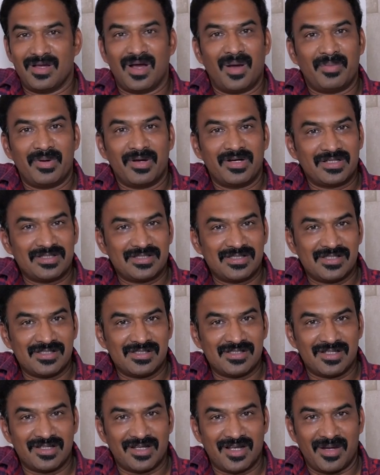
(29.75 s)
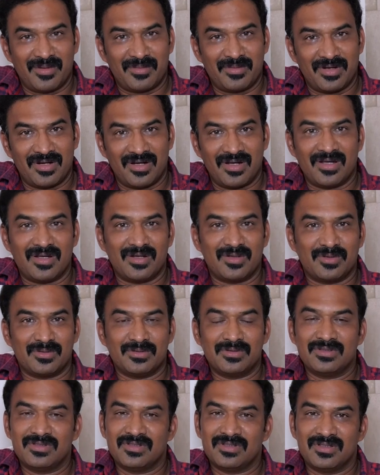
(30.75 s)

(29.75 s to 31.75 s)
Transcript: கிட்ட சின்ன சின்ன கேமராலாம் இருக்கும்